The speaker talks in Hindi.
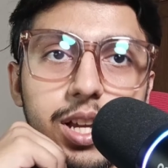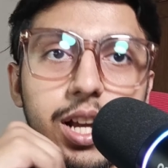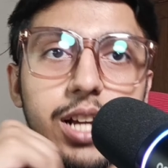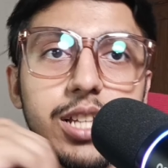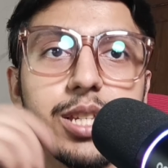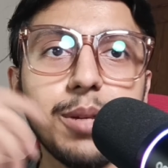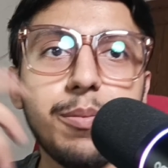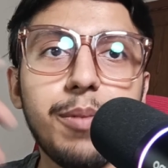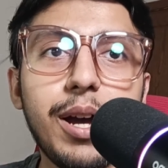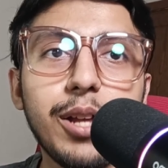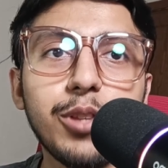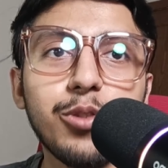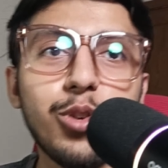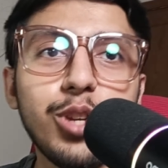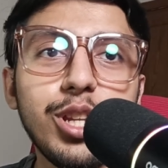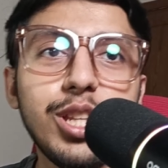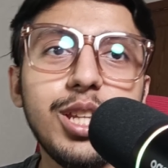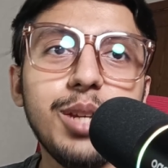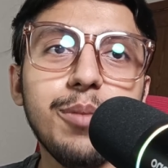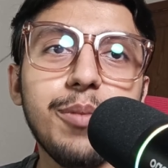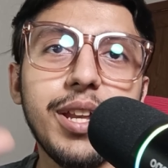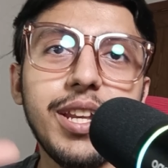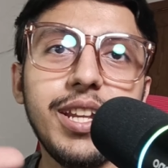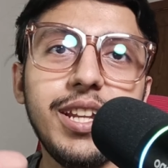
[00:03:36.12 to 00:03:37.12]
अच्छा बात हो रही
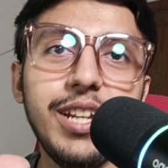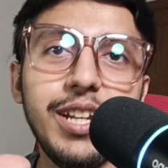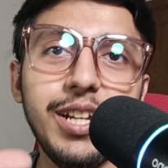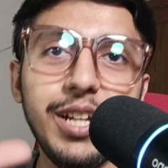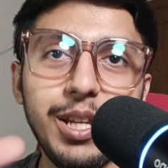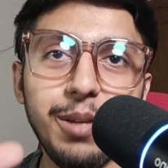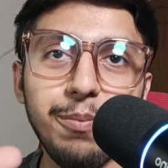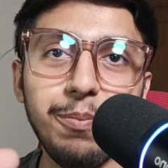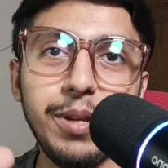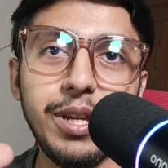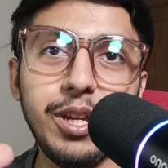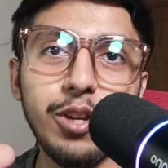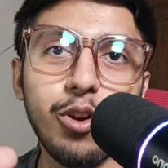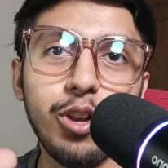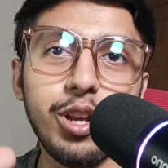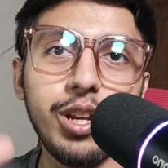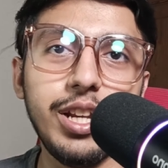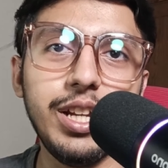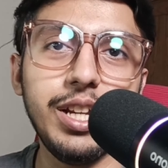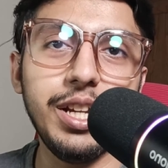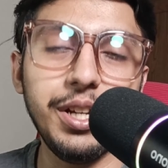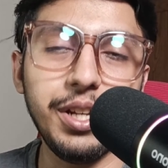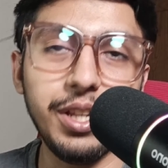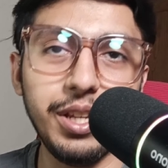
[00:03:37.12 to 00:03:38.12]
थी हमारी ई और
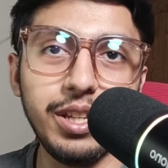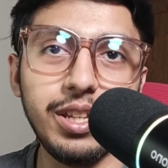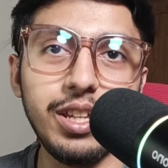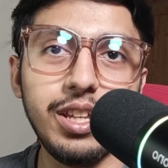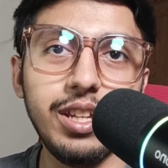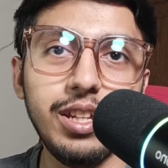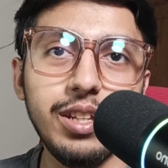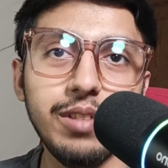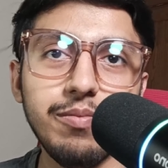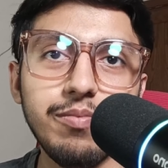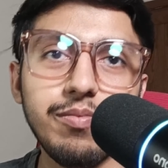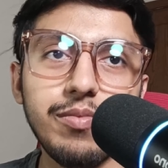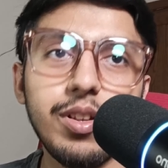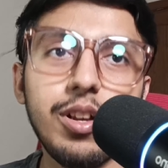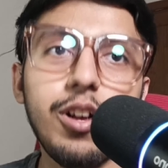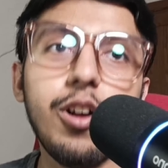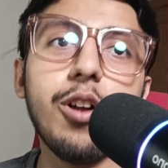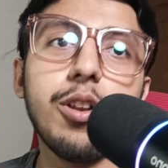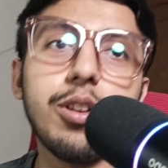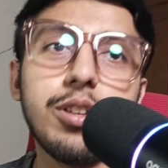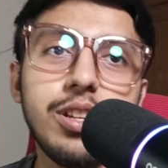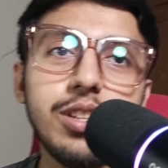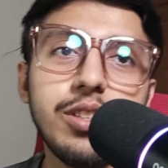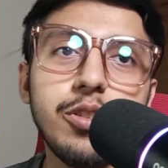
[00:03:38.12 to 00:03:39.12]
ई की
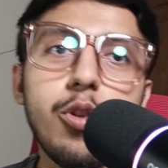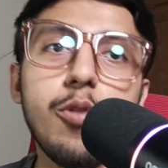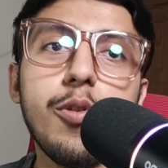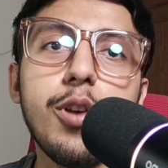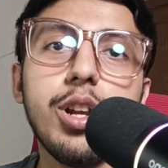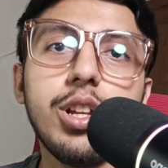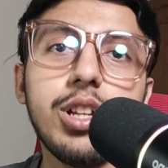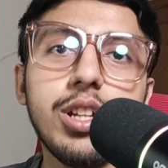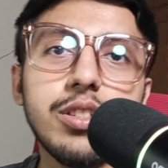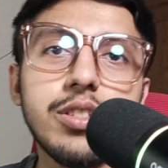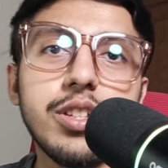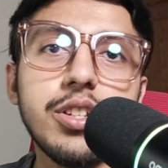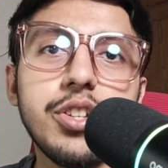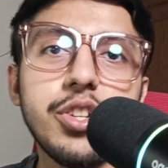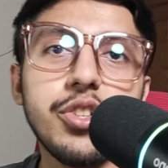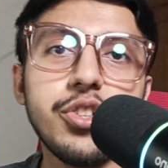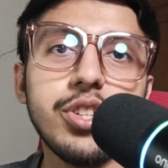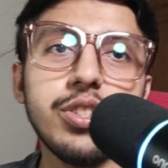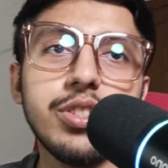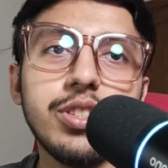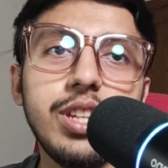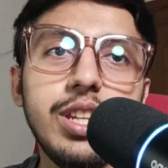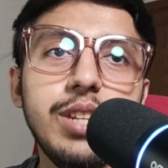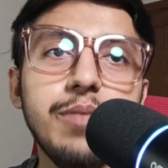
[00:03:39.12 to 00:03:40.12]
और ओवरऑल
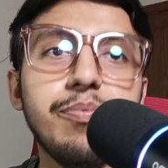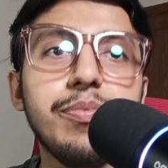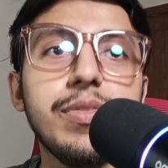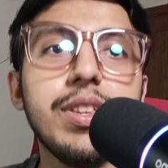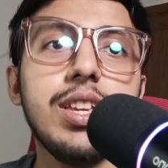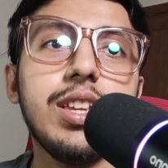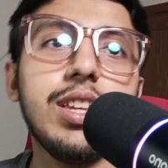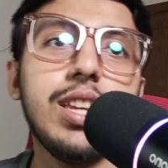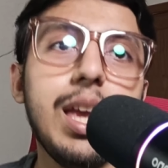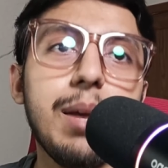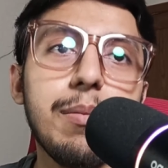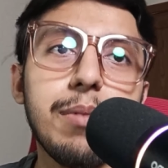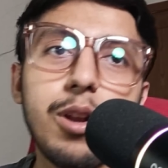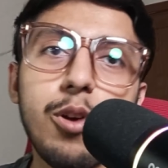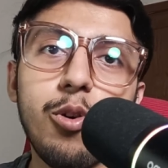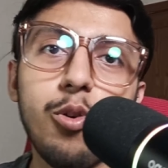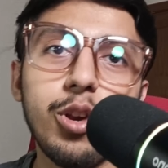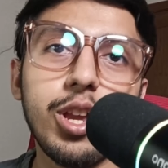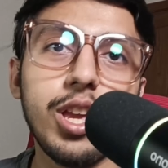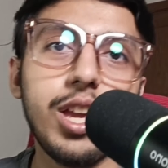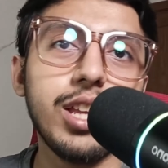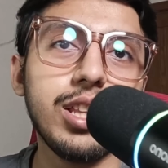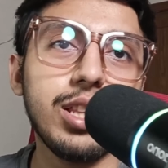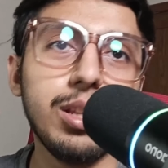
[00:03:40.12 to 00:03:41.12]
कंसनट्रेशन की कैमरा
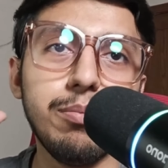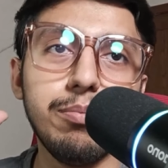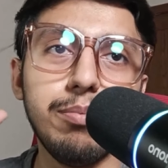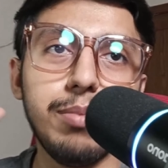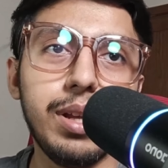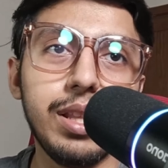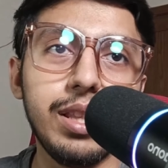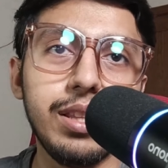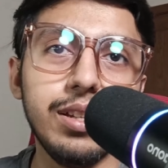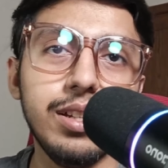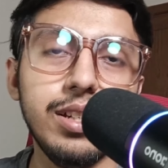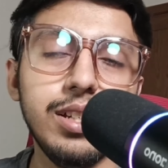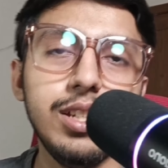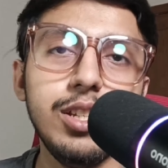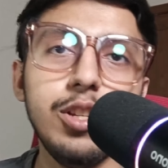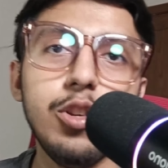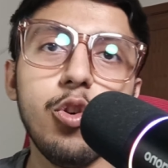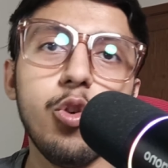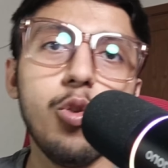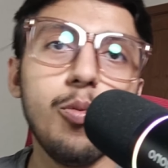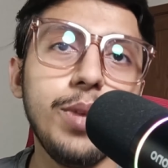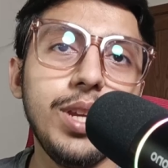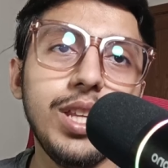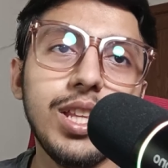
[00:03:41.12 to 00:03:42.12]
हो गया एकदम बंद
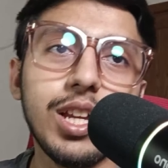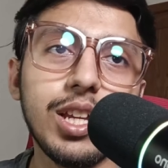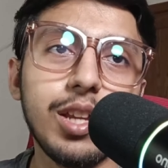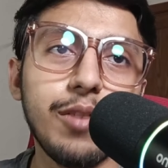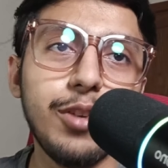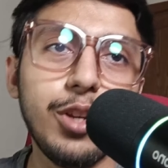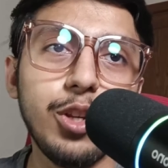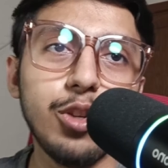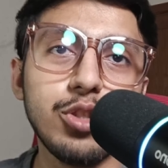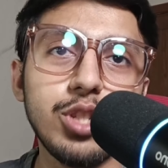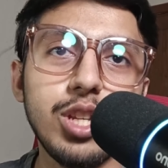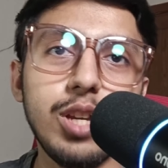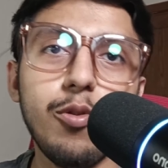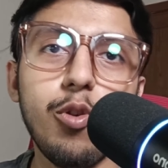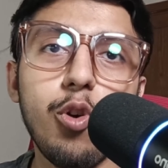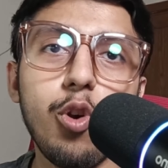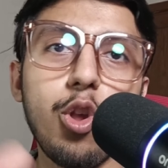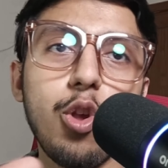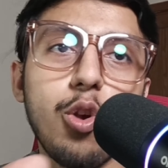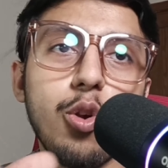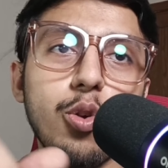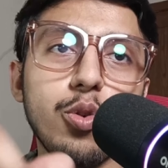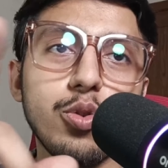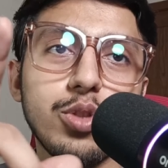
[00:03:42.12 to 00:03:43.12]
उम्मीद है कि वीडियो सेव
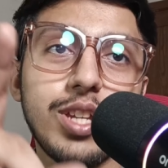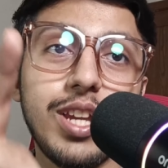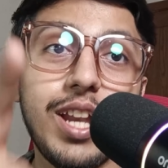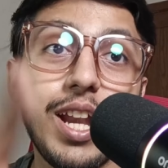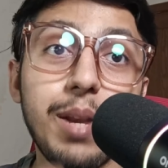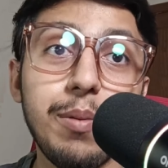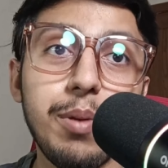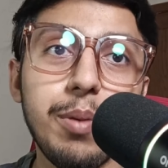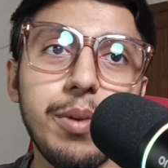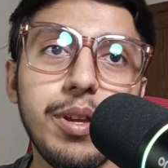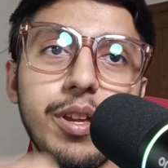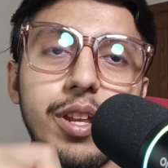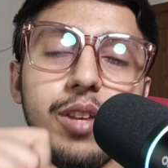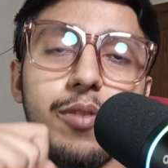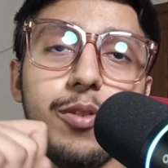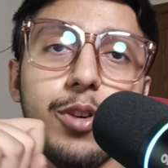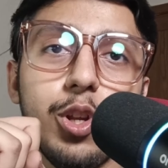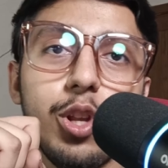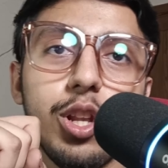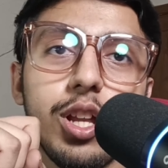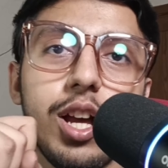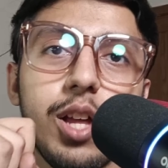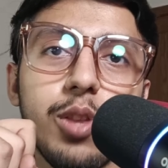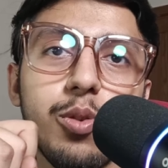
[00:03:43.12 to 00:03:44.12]
होगी क्योंकि उसके एंड में मैं अली
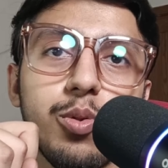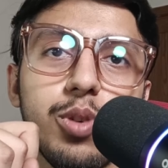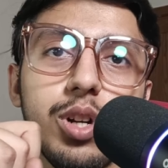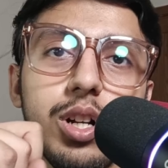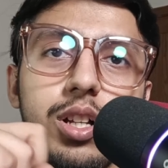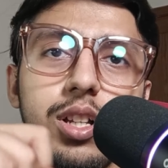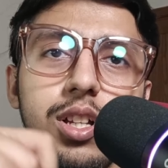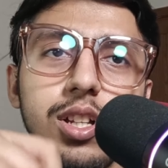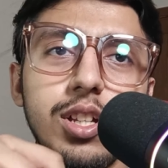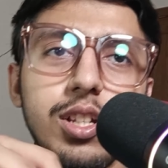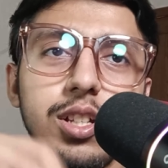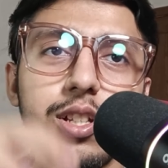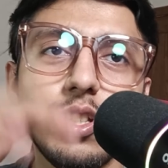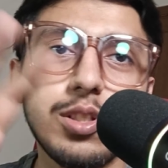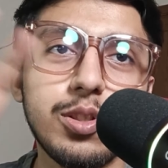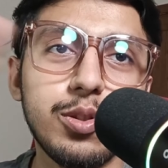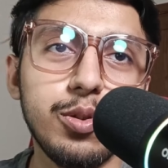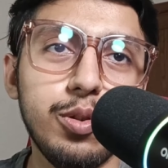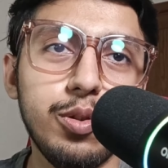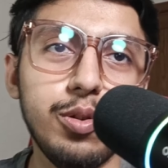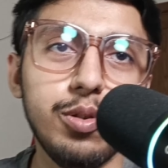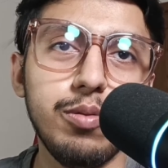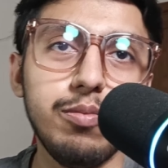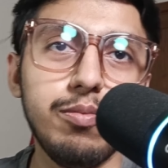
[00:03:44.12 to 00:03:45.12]
वीडियो लगा दूंगा
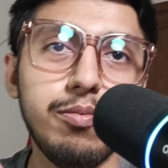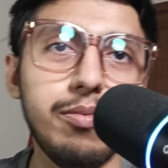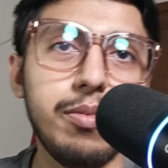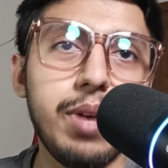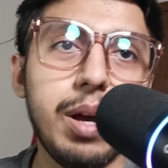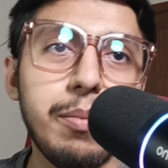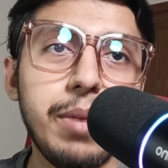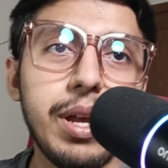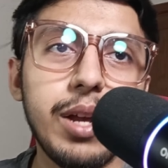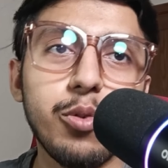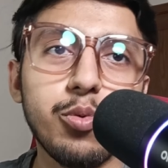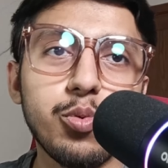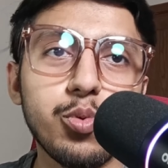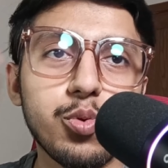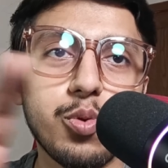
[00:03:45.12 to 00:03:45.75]
सो so, हाँ मैं